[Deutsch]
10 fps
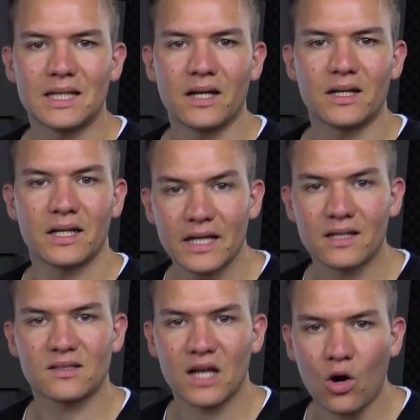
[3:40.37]
dann äh,
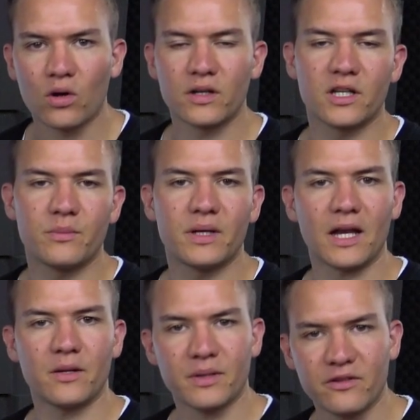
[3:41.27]
geht das auch, indem
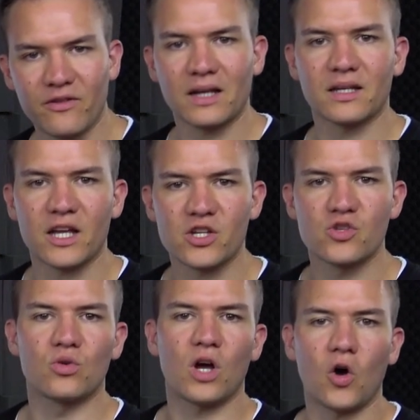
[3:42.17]
ihr eine
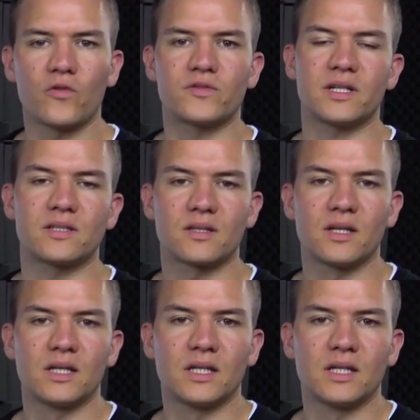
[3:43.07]
Privatrechnung aufsetzt.